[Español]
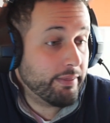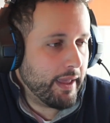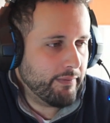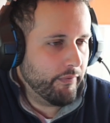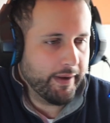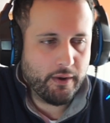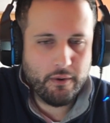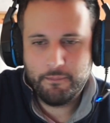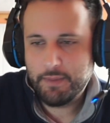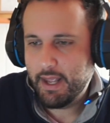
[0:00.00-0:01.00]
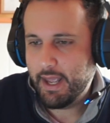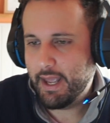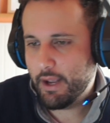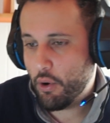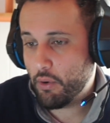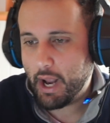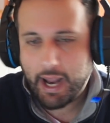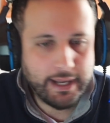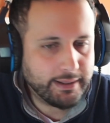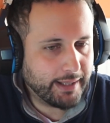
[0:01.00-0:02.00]
céntrico, eh, con
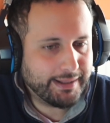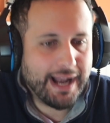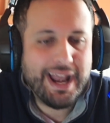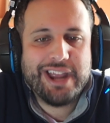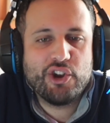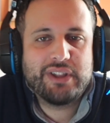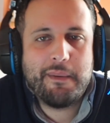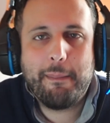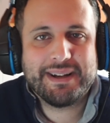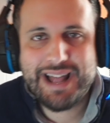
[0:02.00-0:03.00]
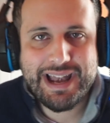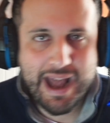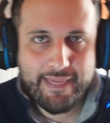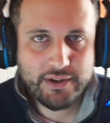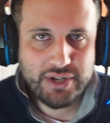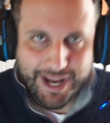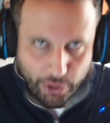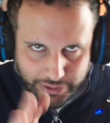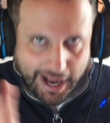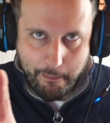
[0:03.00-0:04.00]
gente y tal, y no te va a pasar nada, o sea, que no tengas